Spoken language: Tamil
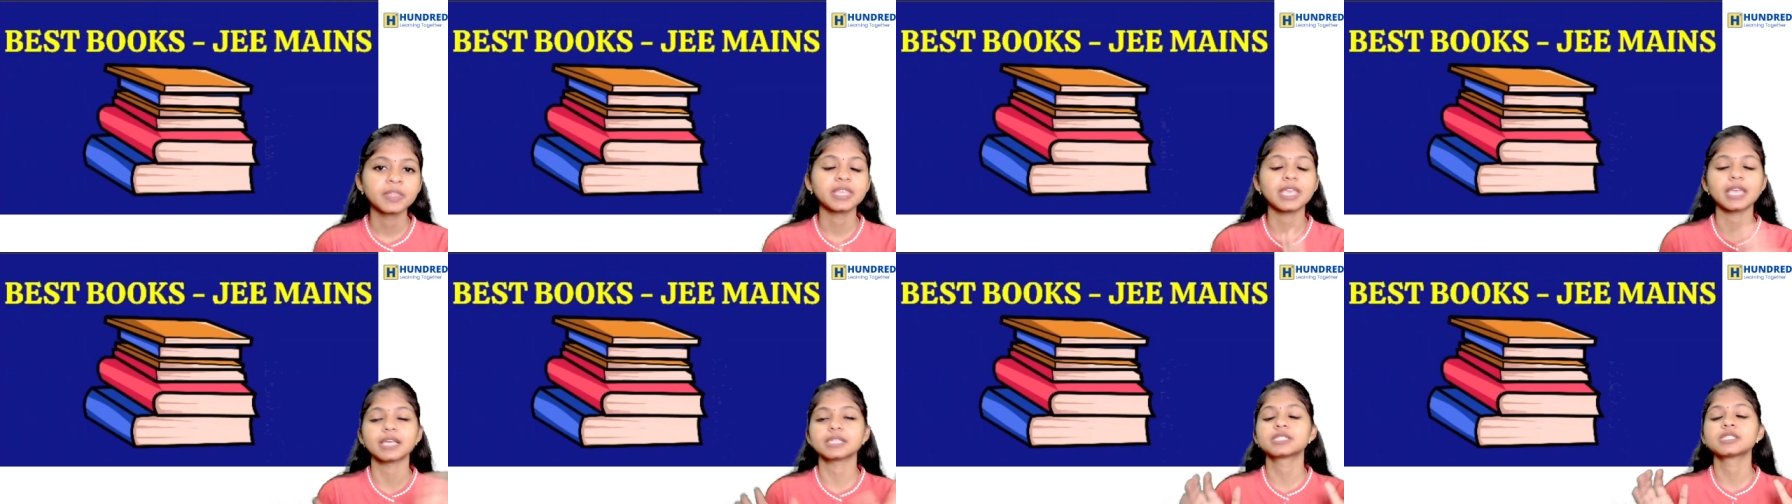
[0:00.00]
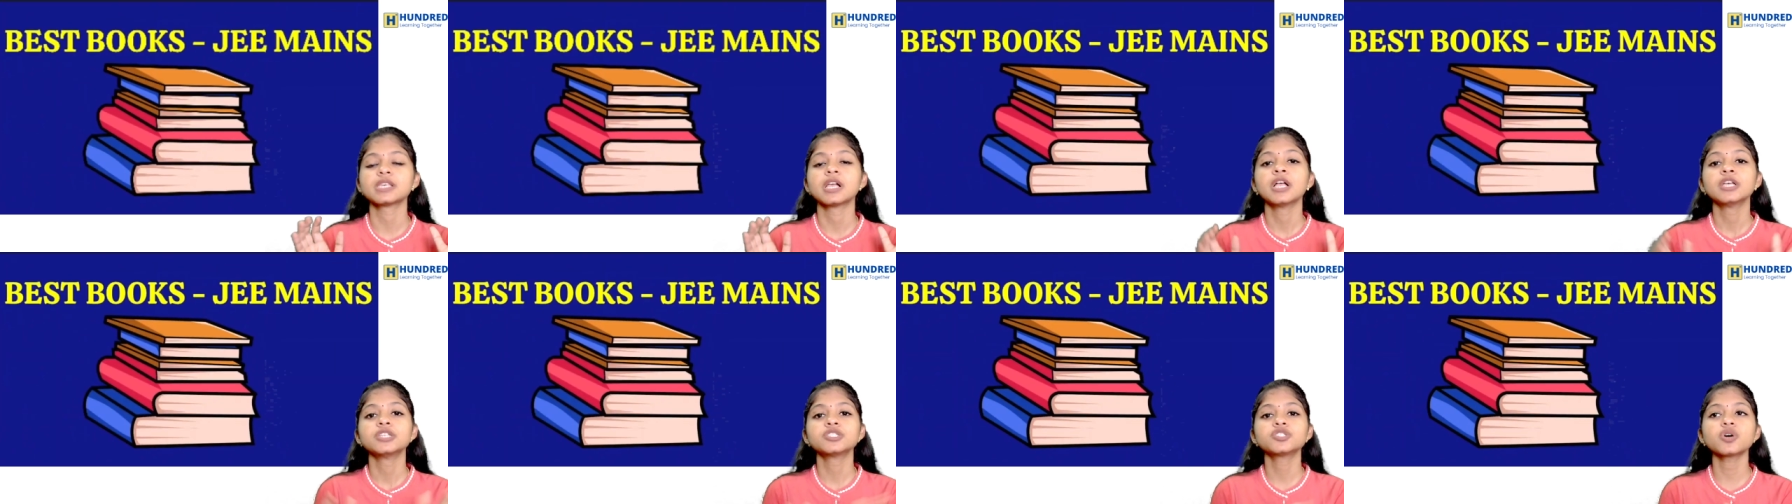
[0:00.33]
எஸ்
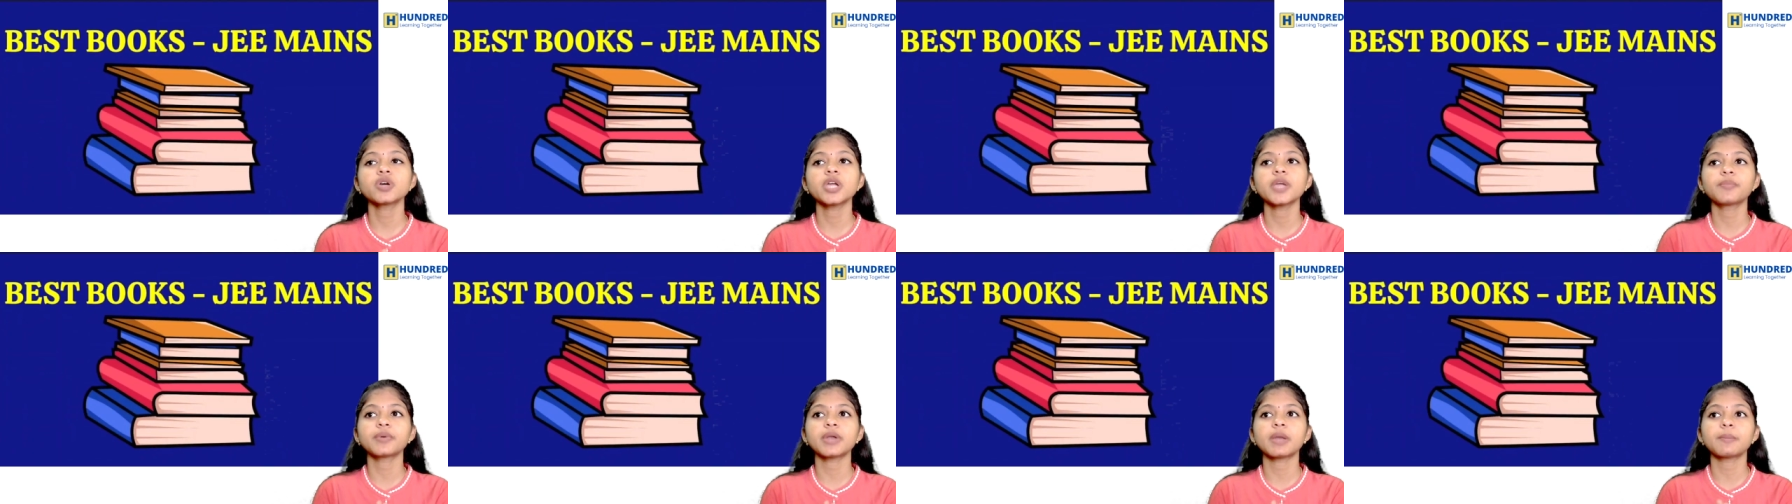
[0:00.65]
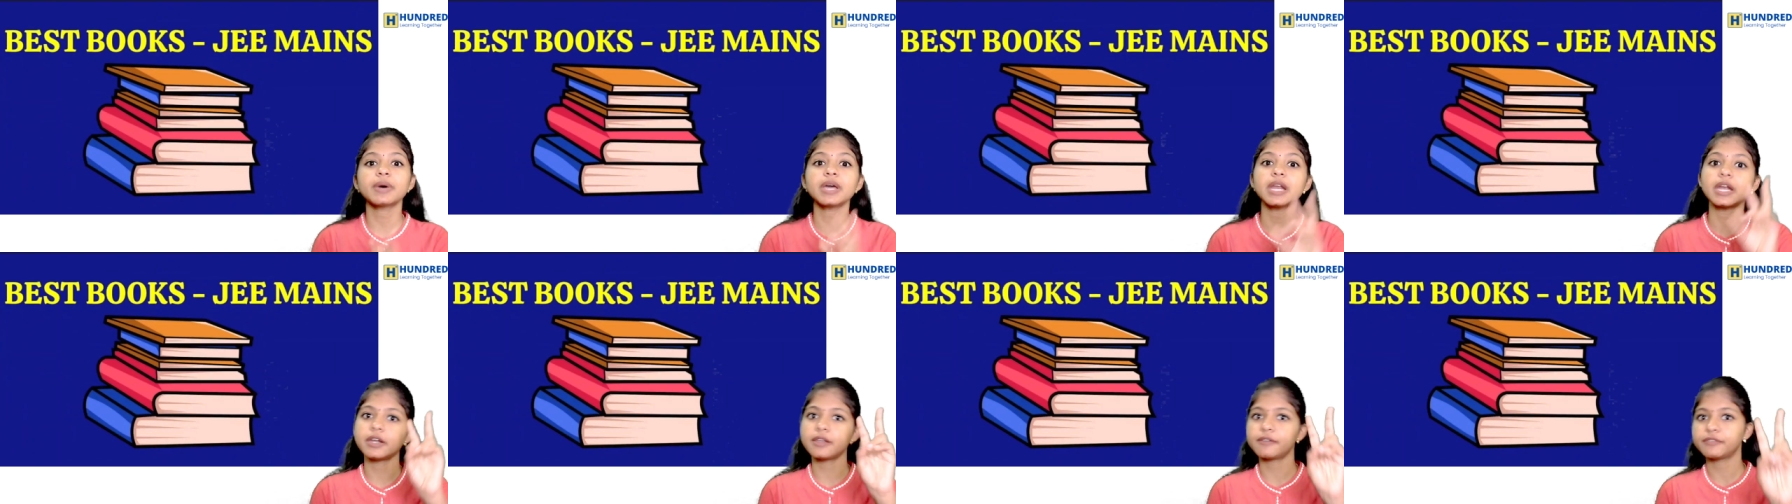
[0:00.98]
ஸோ இப்போ
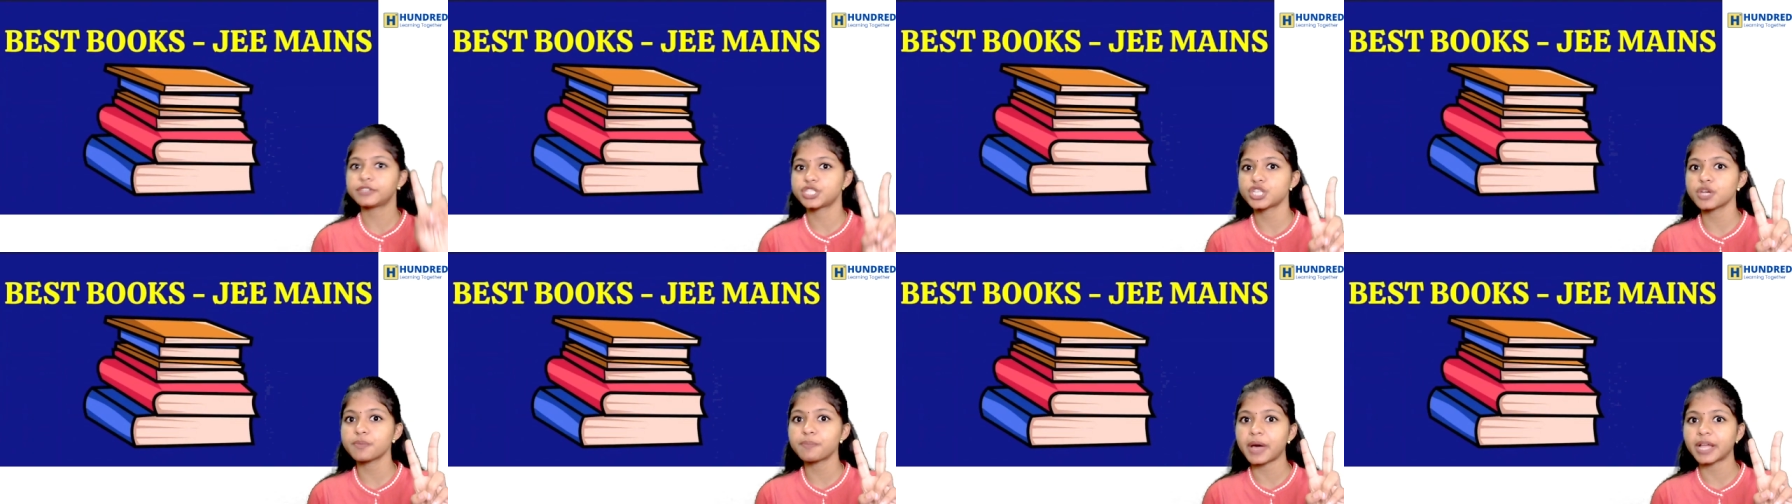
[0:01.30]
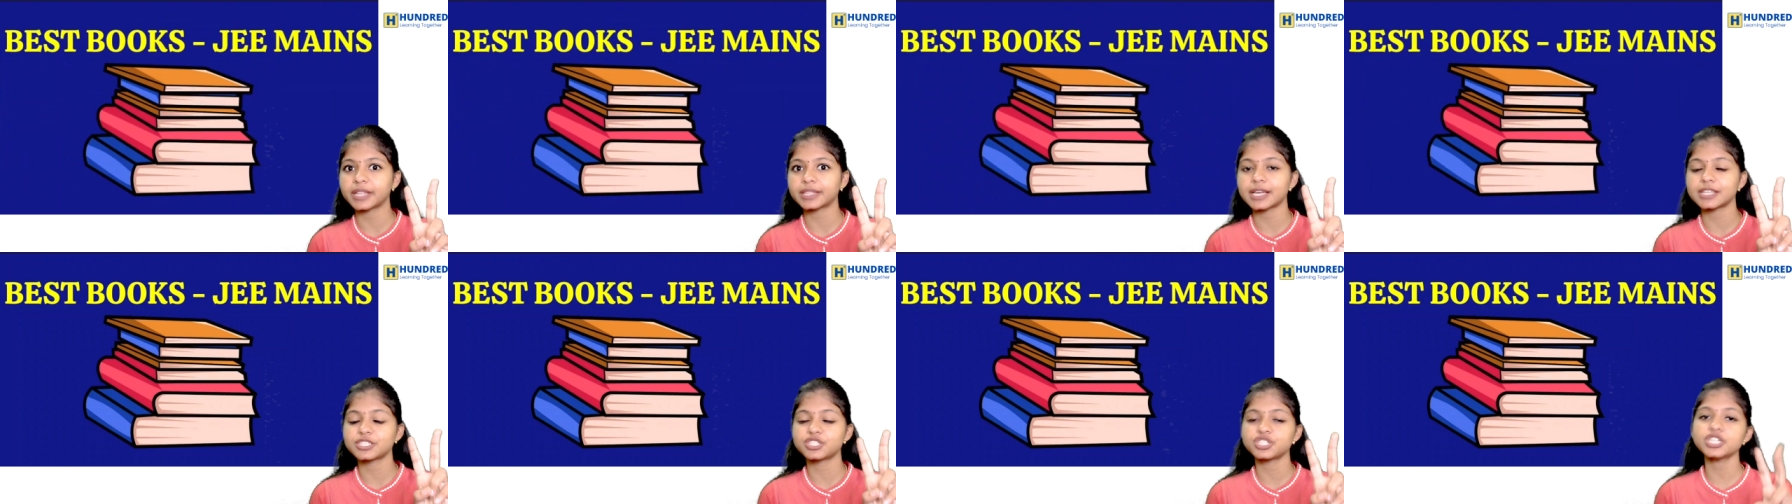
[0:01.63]
நம்ம ரெண்டு விஷயம்
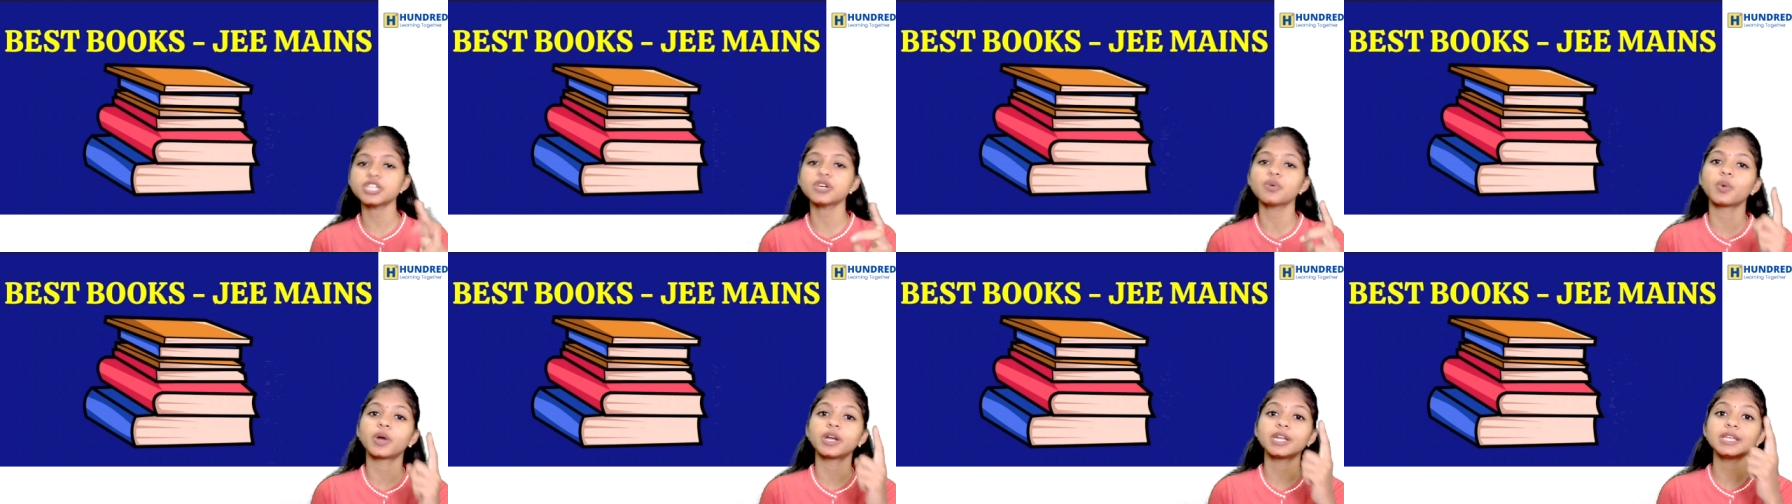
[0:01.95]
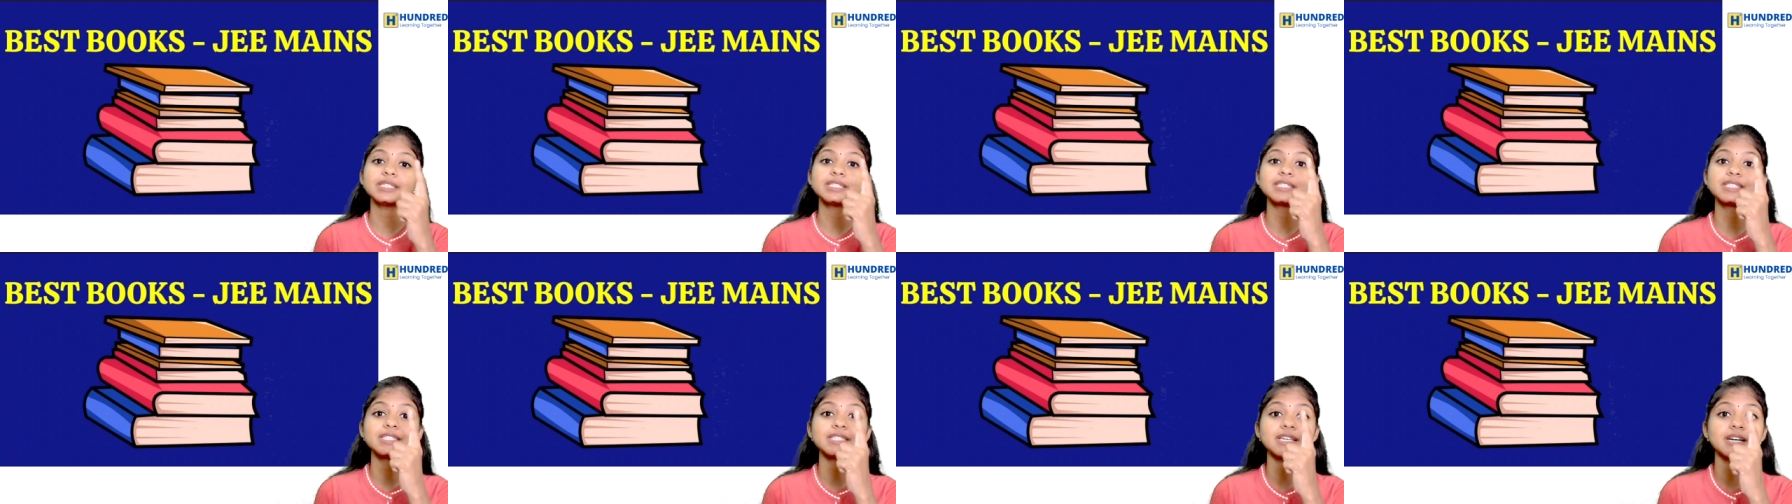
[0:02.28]
பார்த்தாச்சு ஒன்
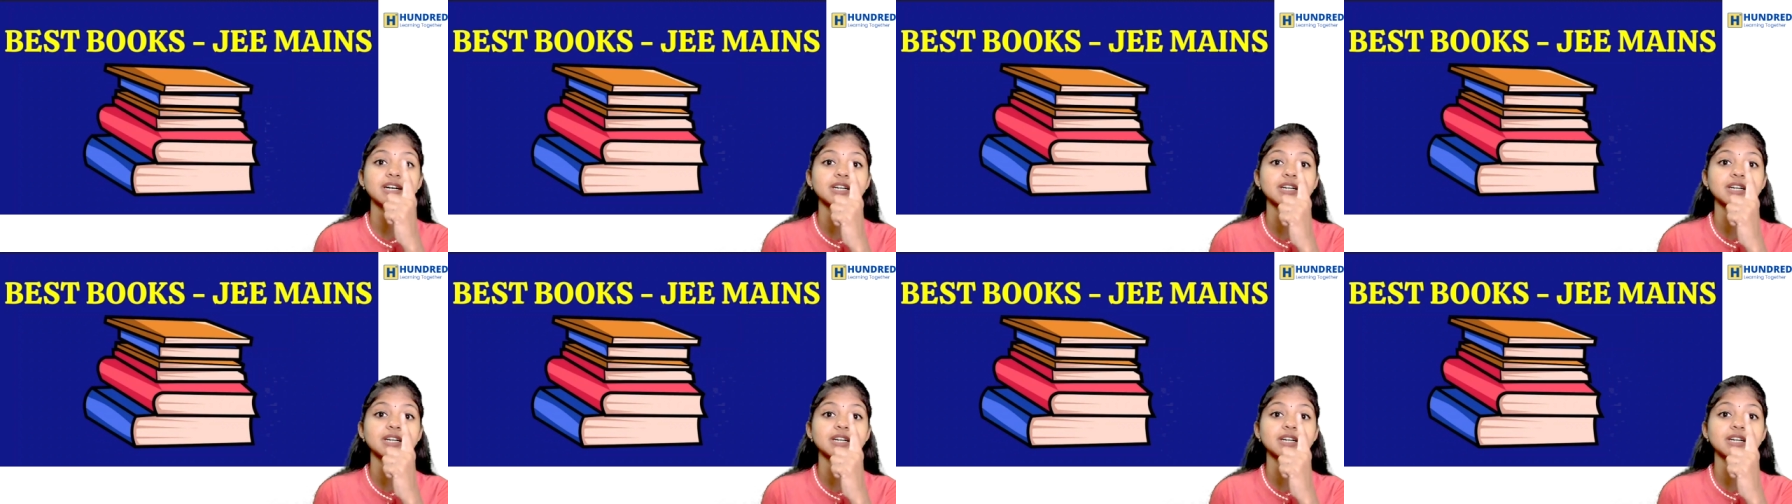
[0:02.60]
இஸ்